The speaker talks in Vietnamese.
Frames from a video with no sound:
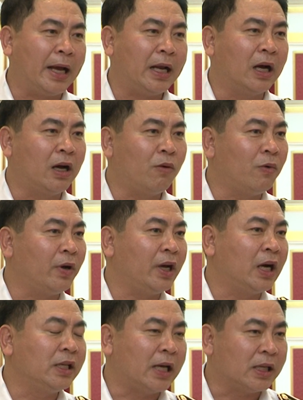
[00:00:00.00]
nay là không có cái
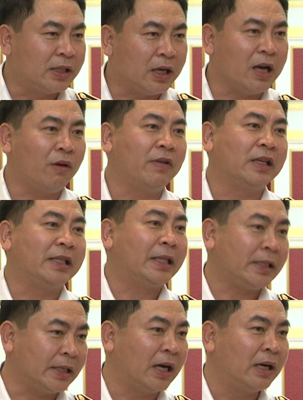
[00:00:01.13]
cơ sở dữ liệu về giá
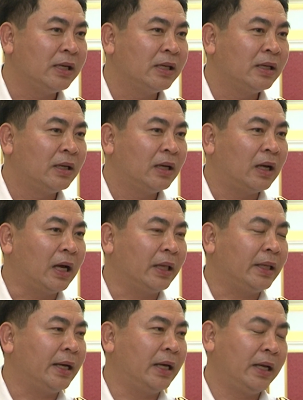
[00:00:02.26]
thị trường. À,
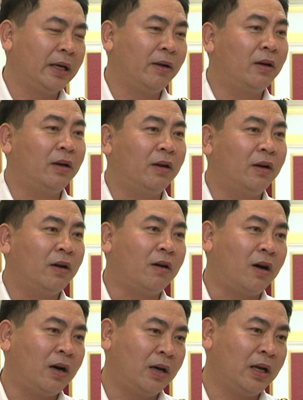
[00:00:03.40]
cái này là nó nó nó
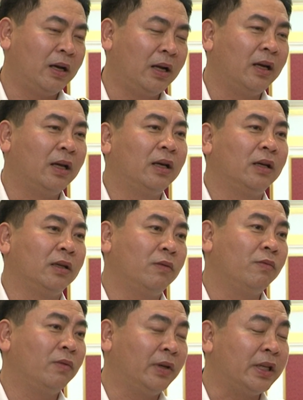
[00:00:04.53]
khó là, là
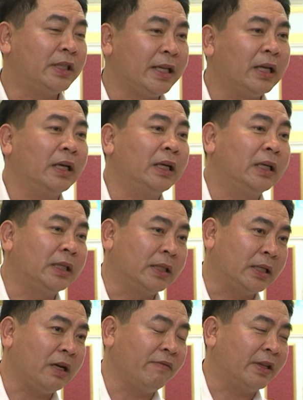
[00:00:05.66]
không cái chính là cái cơ sở
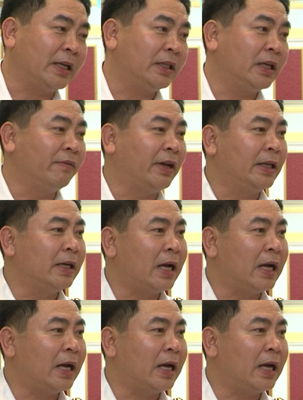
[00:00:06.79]
dữ liệu về giá thị trường, và thứ